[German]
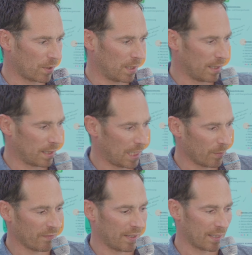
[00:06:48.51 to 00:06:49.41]
die
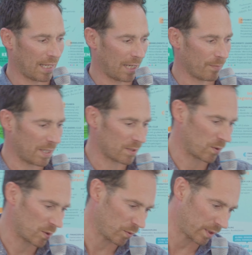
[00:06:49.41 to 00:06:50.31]

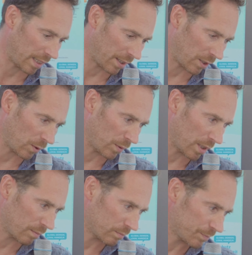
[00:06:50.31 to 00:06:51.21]

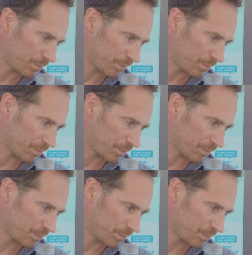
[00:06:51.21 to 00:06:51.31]
Klimawandel-Anpassungsmodellregionen.